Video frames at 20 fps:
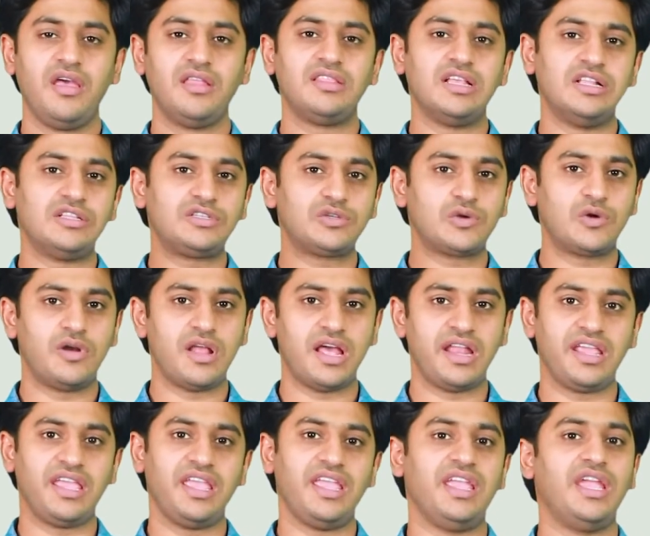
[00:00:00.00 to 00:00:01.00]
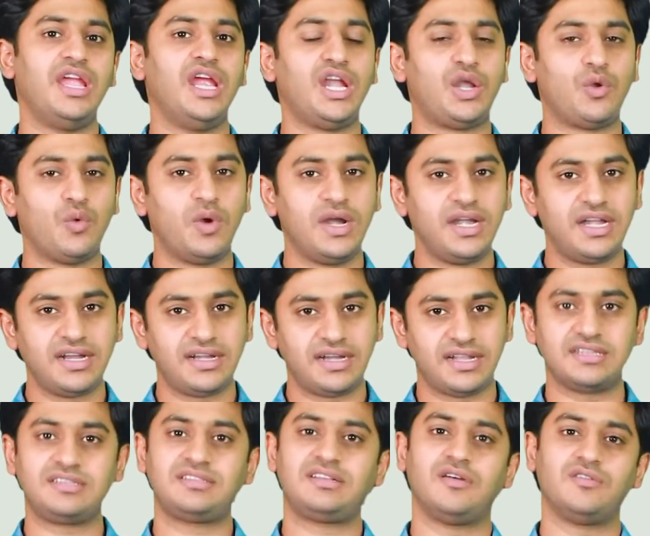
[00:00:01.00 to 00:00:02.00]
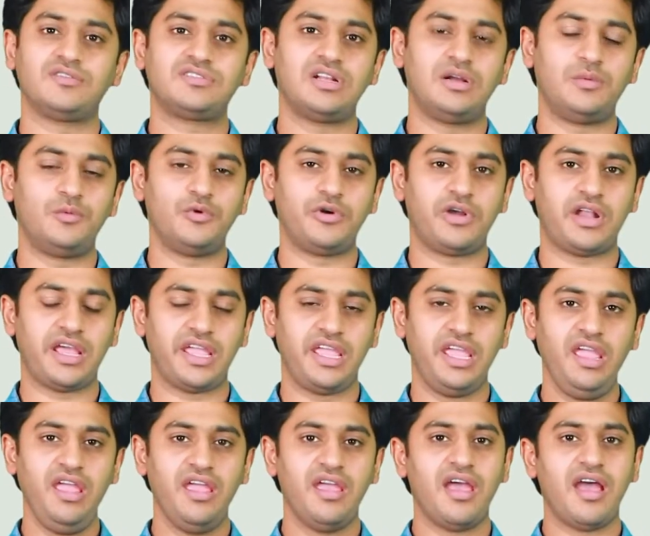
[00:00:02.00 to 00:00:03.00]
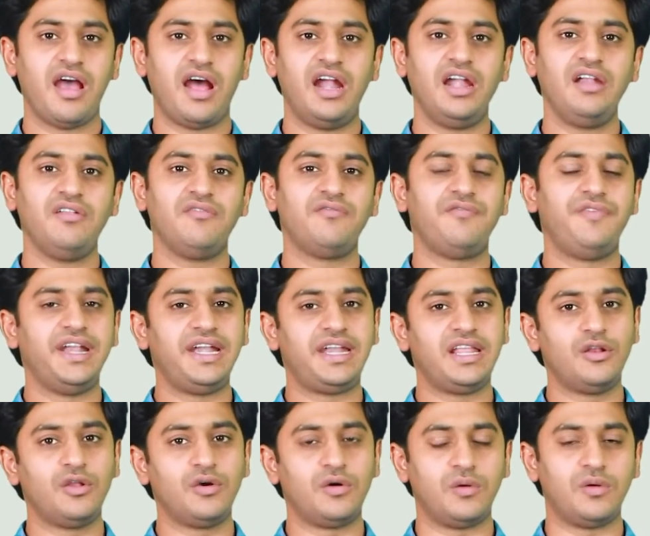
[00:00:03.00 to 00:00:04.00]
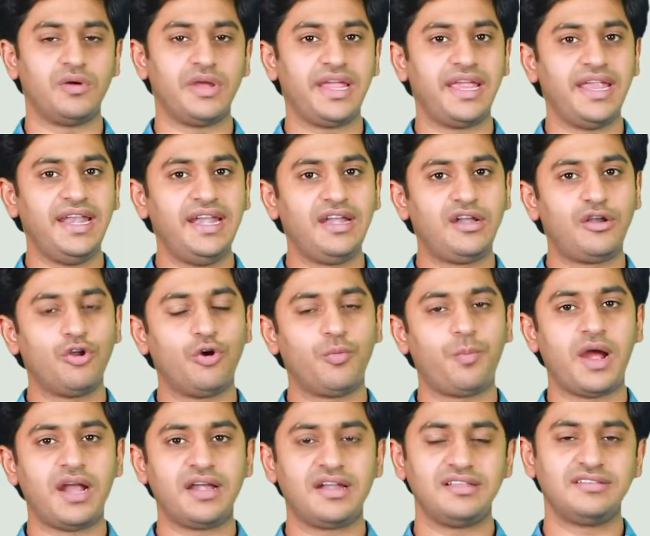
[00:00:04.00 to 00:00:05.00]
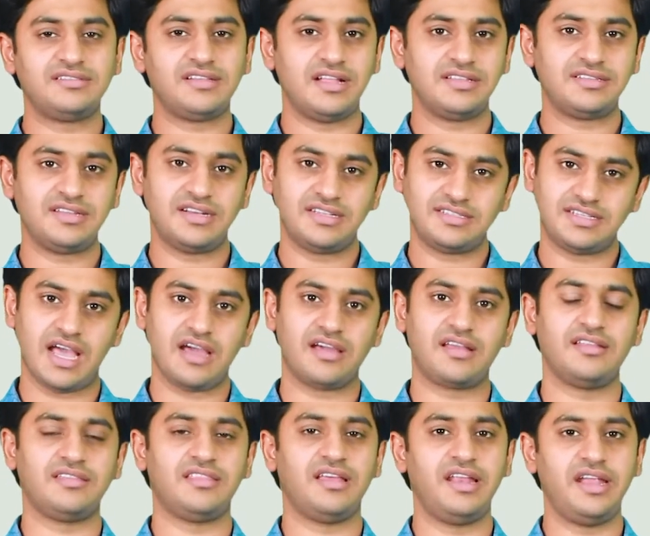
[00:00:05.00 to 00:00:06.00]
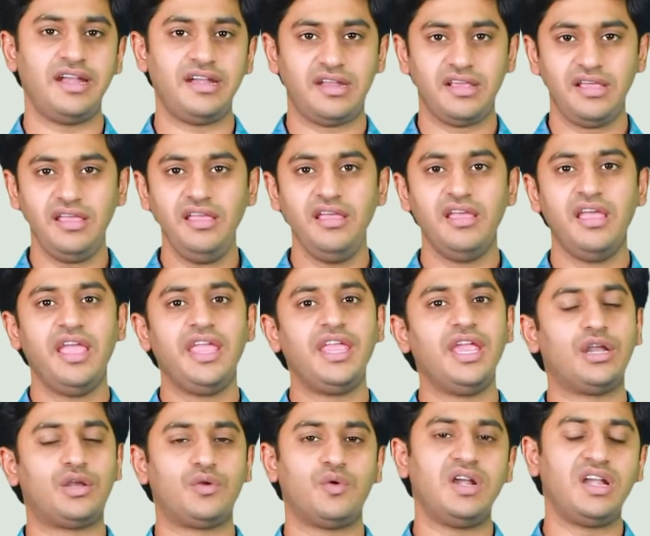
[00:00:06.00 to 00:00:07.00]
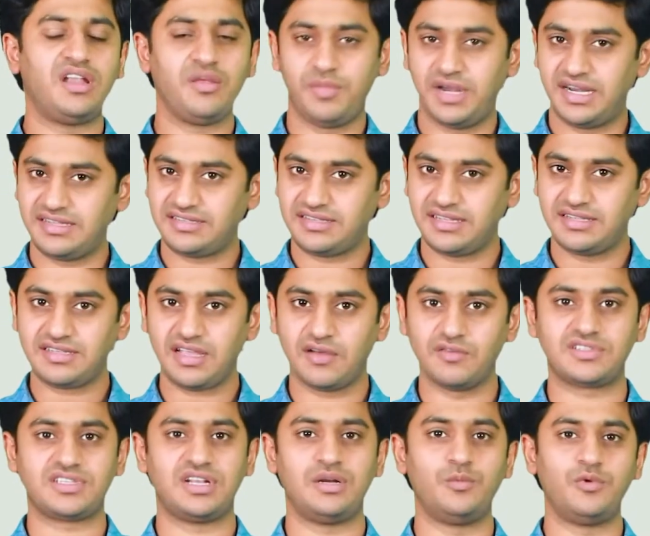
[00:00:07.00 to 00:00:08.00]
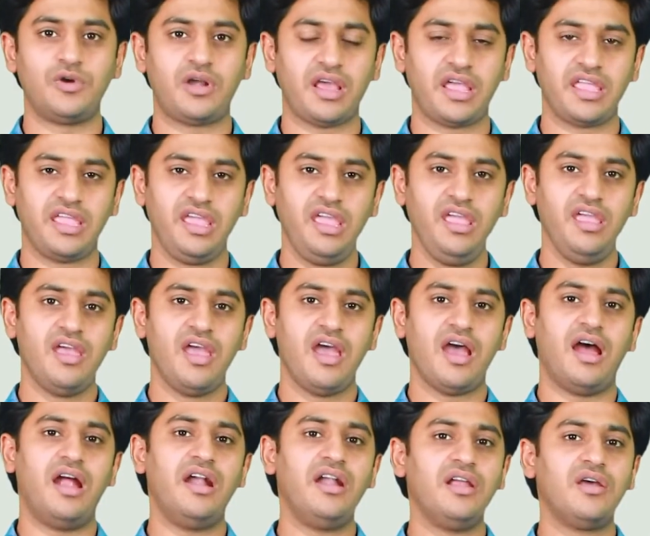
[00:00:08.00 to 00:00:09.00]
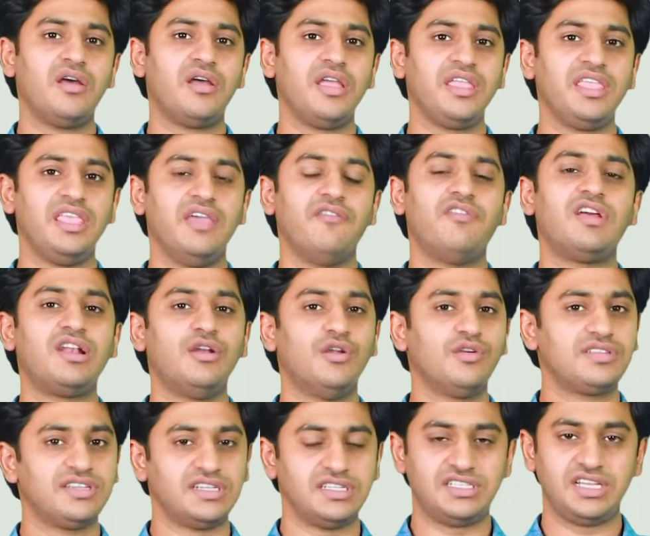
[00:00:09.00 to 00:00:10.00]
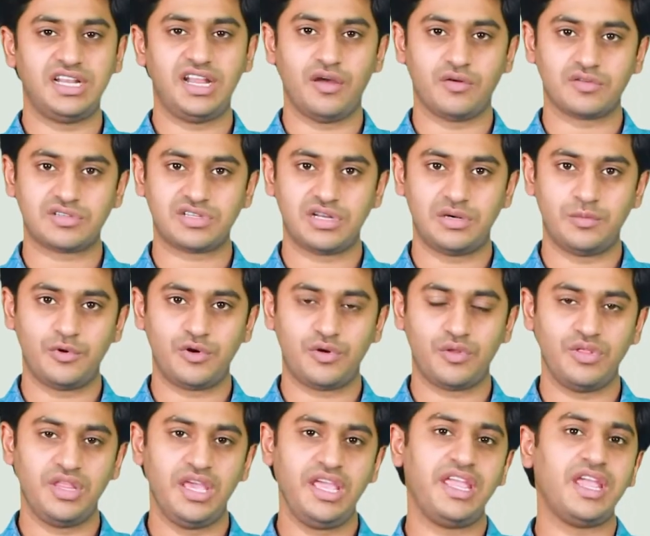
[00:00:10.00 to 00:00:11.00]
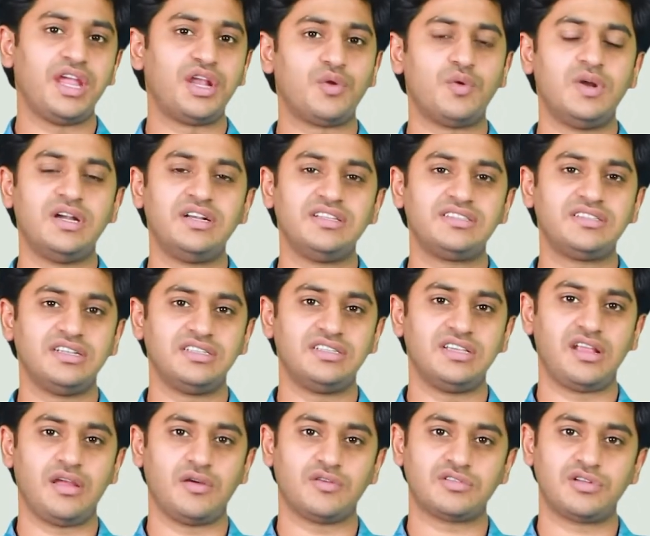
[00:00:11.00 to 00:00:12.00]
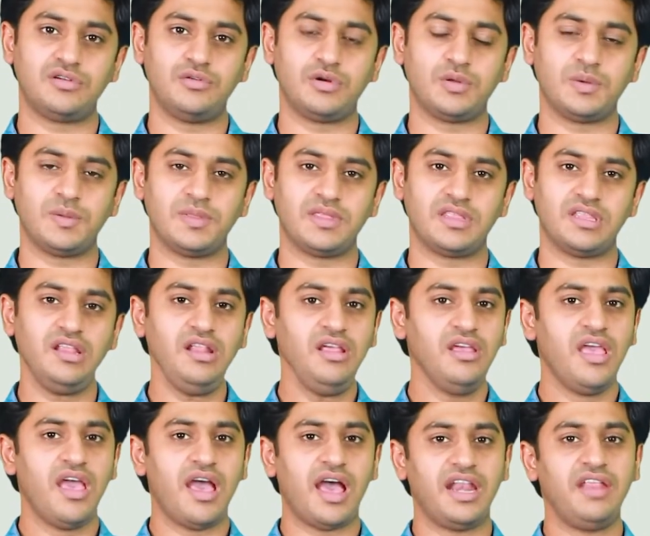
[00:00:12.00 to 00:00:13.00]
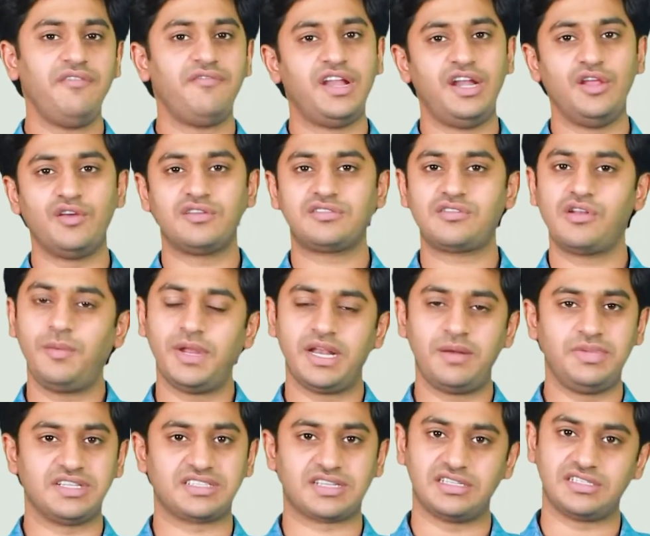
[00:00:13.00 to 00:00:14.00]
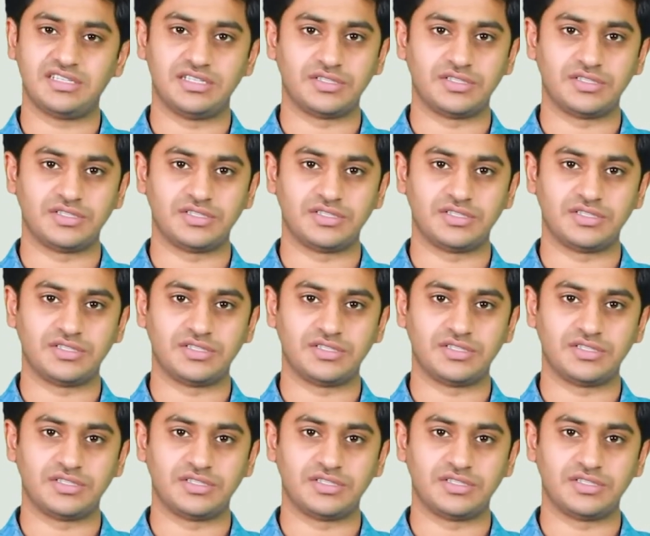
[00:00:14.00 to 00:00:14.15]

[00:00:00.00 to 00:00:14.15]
తెలుసుకోవడానికి ఎటువంటి టెస్ట్ అవసరం ఉంటాయి అండ్ వీటిలో ఇంట్లో పాటించాల్సిన జాగ్రత్తలు ఏంటి ఎటువంటి మెడిసిన్స్ అవసరం ఉంటాయి అండ్ ఎవరిలో సర్జరీ అవసరం ఉంటుంది ఎటువంటి సర్జరీ అవసరం ఉంటుంది అని వీడియోస్లో మనం డిస్కస్